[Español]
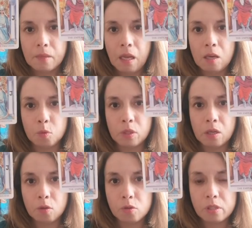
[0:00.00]
Algunas
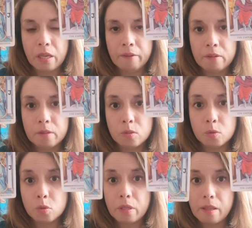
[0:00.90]
cosas
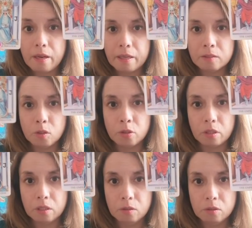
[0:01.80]
sucederán,
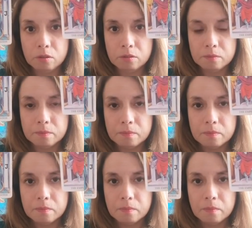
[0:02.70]
otras no.
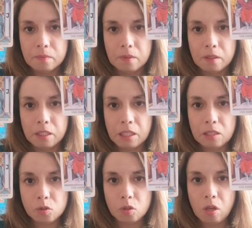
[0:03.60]
Y
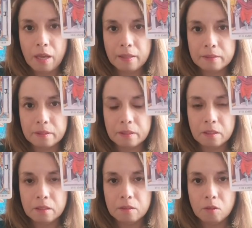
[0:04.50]
eso
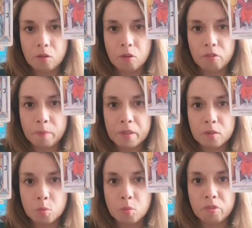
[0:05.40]
hace,
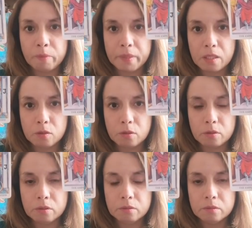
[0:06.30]
obviamente, un
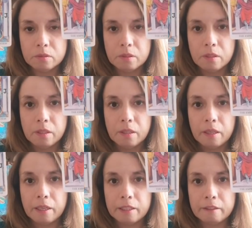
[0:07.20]
movimiento
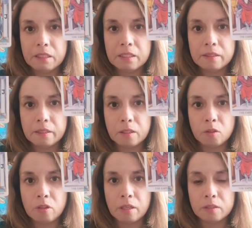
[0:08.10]
a nivel
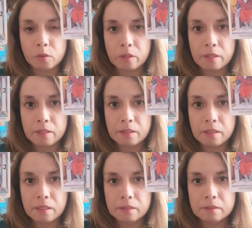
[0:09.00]
interno de la
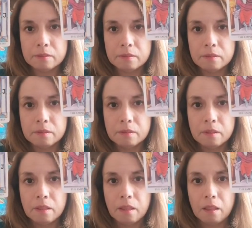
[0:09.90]
ciudadanía,
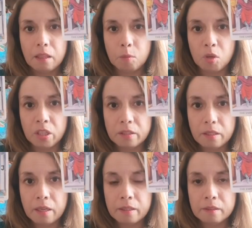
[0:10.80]
de
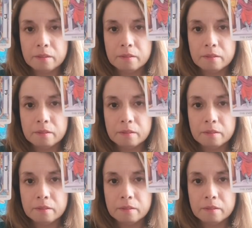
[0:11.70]
molestar